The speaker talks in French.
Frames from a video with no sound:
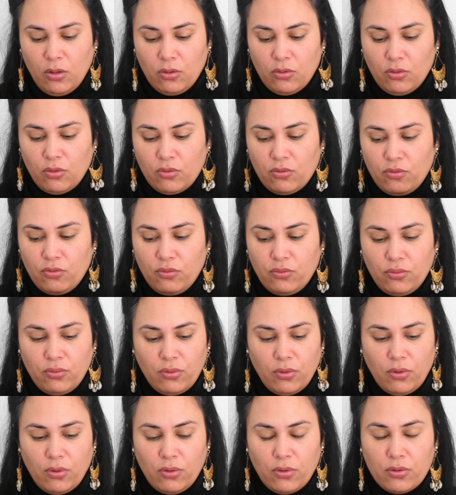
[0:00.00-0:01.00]
dans
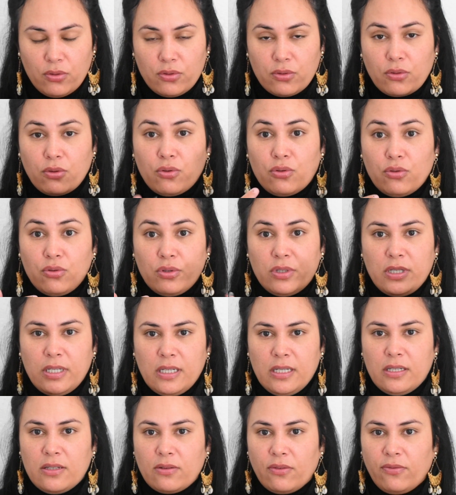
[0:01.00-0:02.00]
tout ce que
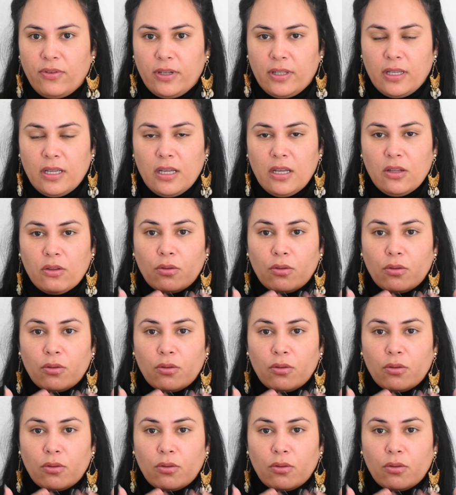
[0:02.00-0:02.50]
j'utilise en fait.